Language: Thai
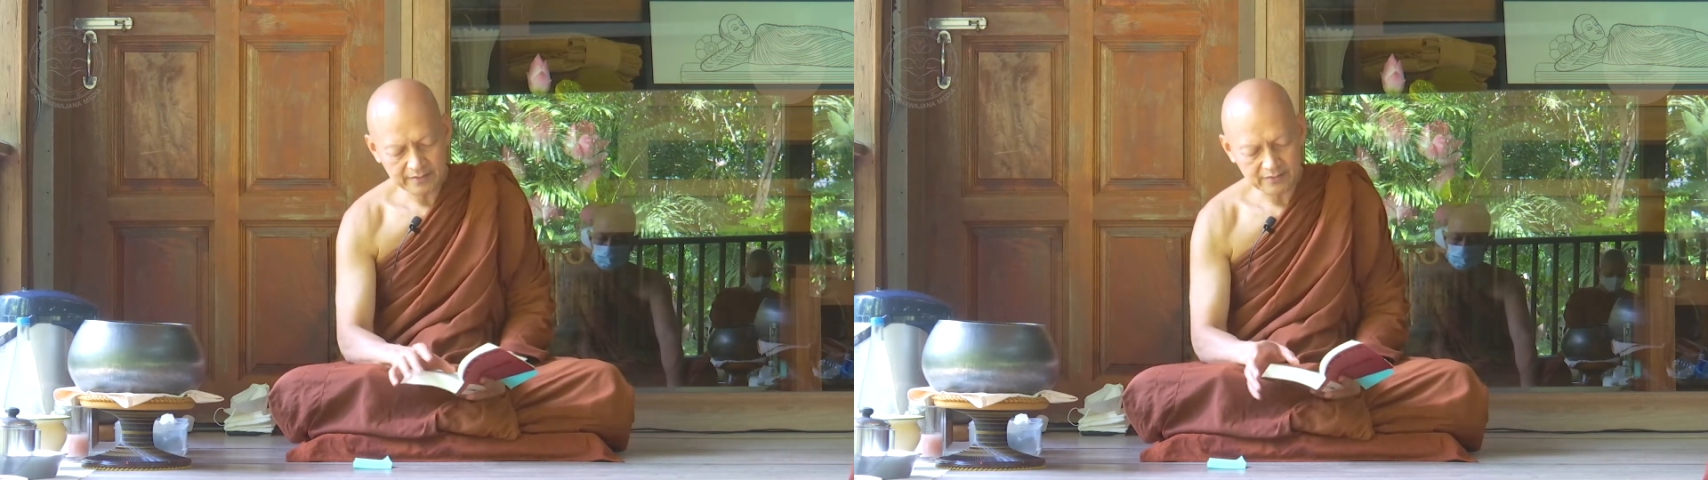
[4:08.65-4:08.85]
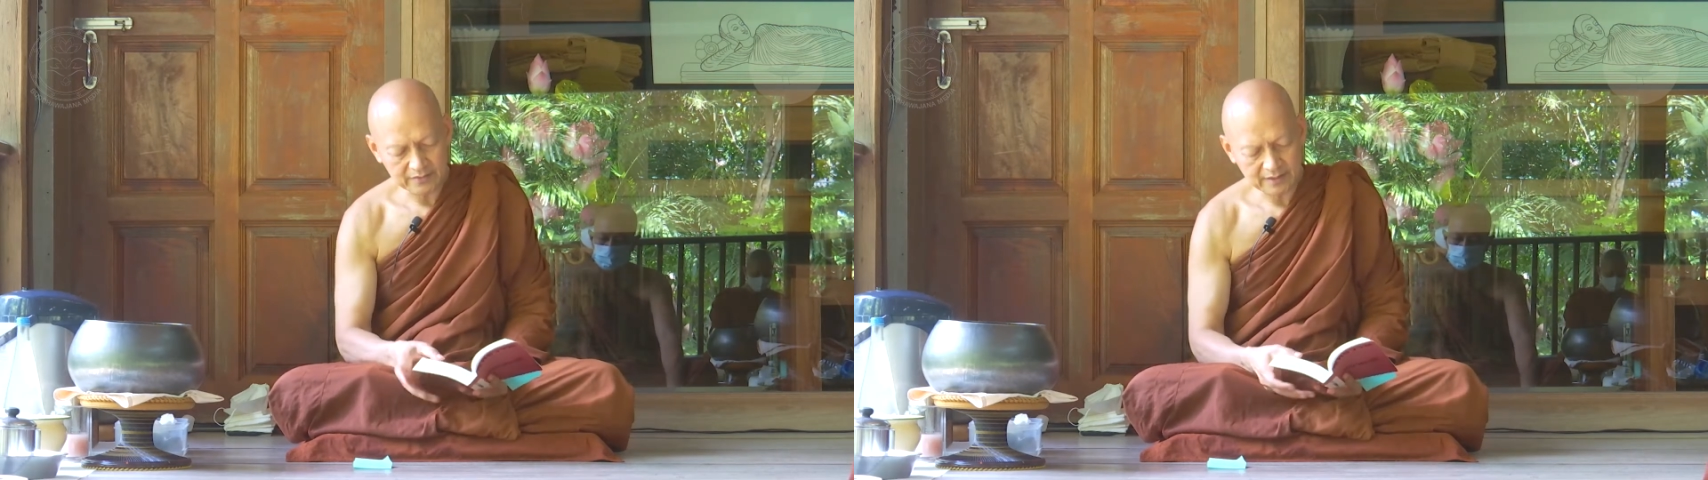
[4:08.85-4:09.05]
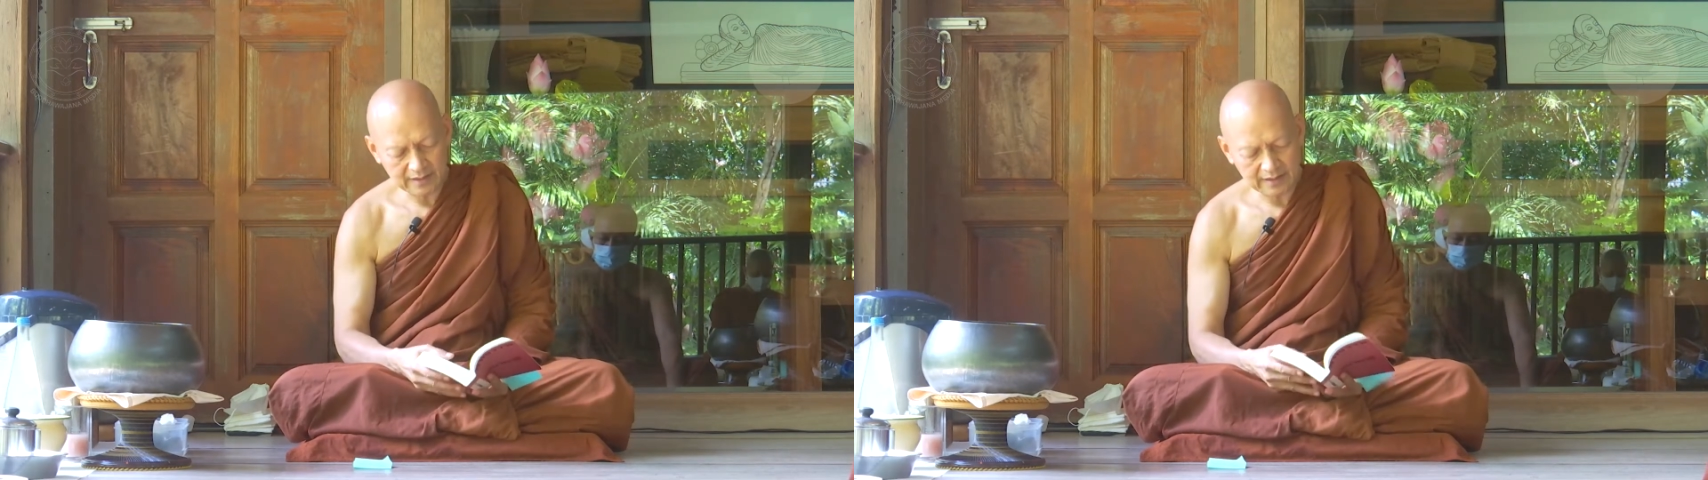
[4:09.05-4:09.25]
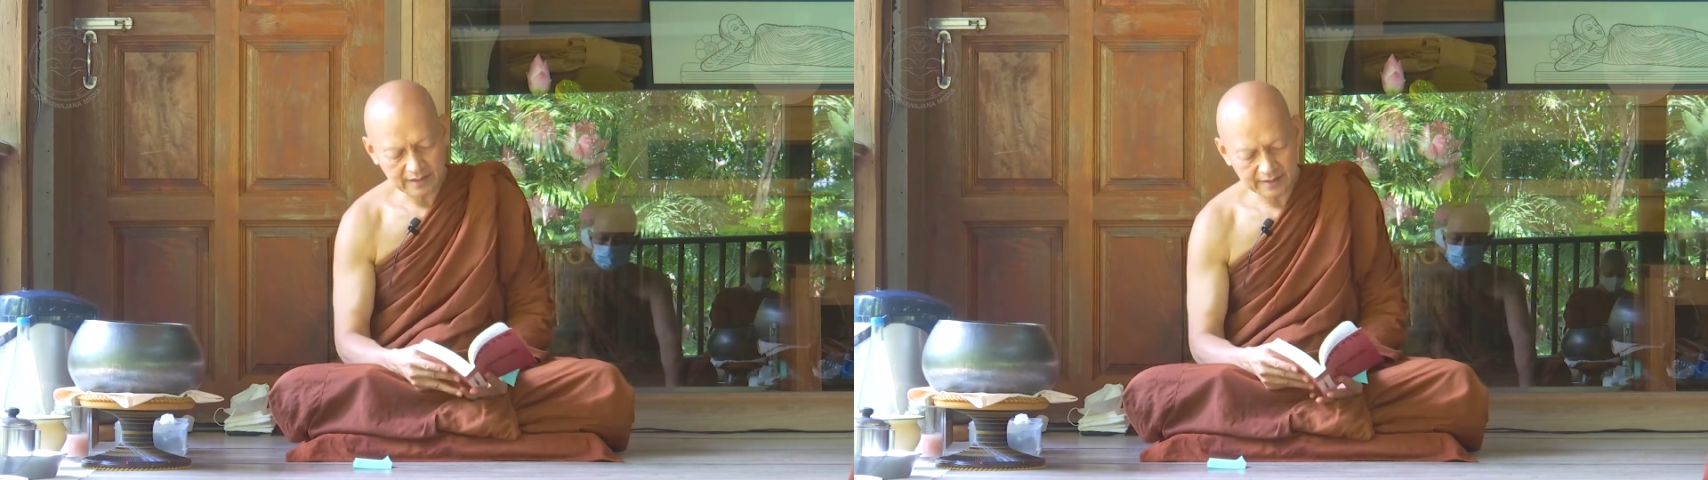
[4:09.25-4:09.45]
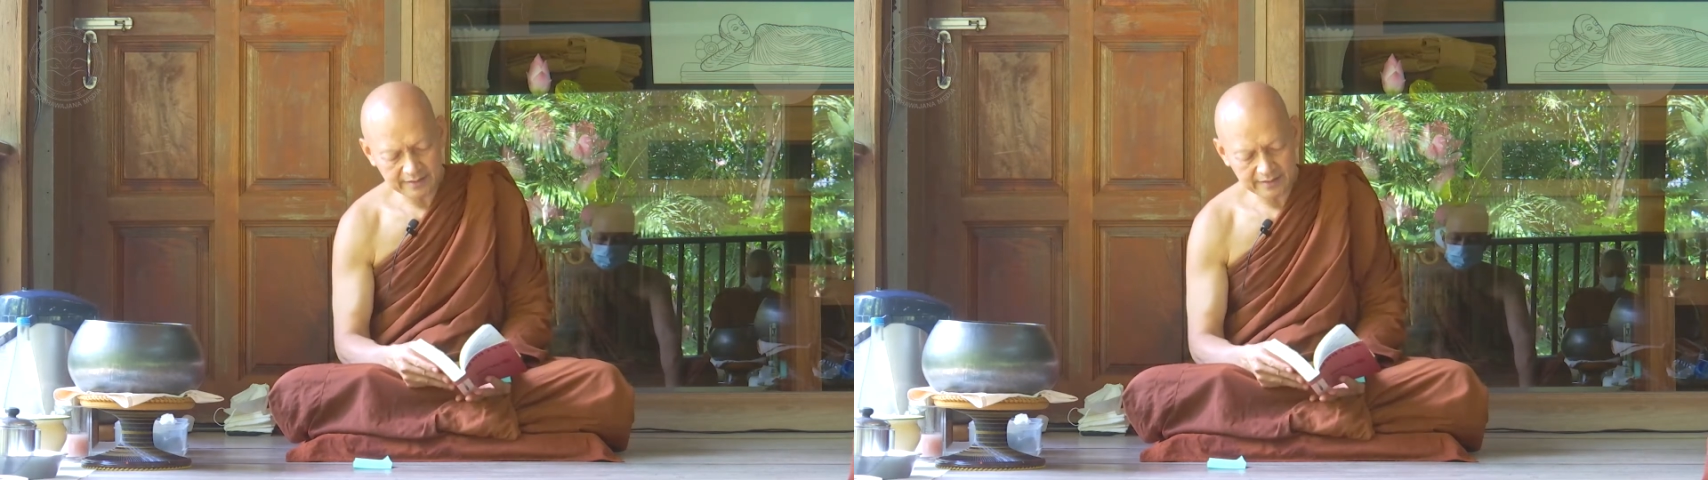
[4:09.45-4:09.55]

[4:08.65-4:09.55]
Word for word: กขุทั้งหลาย